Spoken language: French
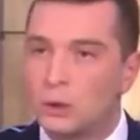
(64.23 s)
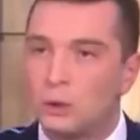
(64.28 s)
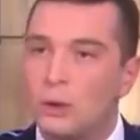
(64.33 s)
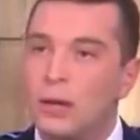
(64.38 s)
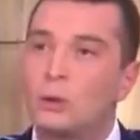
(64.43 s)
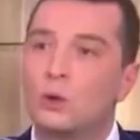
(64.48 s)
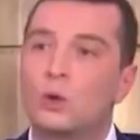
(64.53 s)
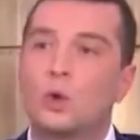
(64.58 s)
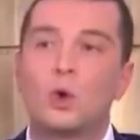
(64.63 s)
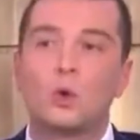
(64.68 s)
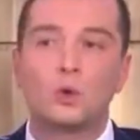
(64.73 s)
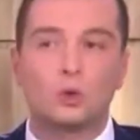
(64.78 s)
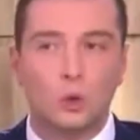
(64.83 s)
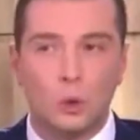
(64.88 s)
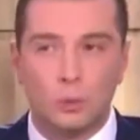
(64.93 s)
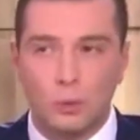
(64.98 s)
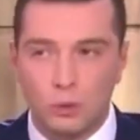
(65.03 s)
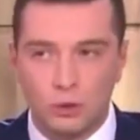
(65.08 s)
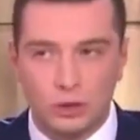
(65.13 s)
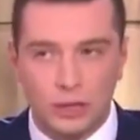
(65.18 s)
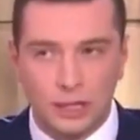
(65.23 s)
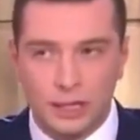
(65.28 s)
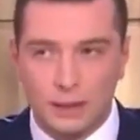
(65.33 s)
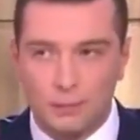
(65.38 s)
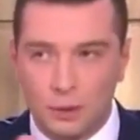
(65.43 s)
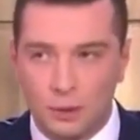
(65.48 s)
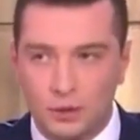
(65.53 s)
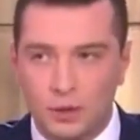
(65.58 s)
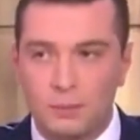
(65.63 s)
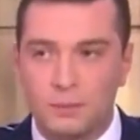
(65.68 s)
de loi et le contre-projet qu'a
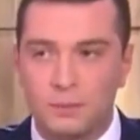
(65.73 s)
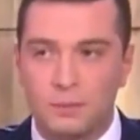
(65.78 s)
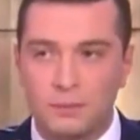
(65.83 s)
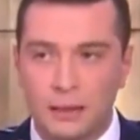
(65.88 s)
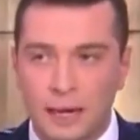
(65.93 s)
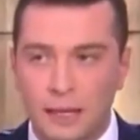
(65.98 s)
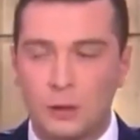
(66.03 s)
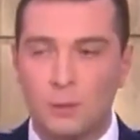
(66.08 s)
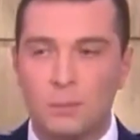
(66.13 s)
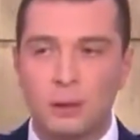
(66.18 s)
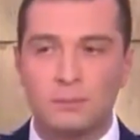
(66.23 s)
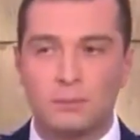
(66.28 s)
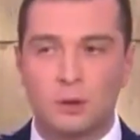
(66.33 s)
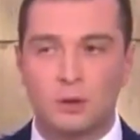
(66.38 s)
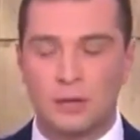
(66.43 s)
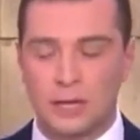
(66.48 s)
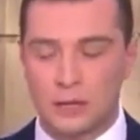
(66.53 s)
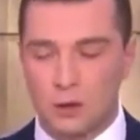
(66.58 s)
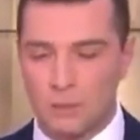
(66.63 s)
porté Marine Le Pen pendant la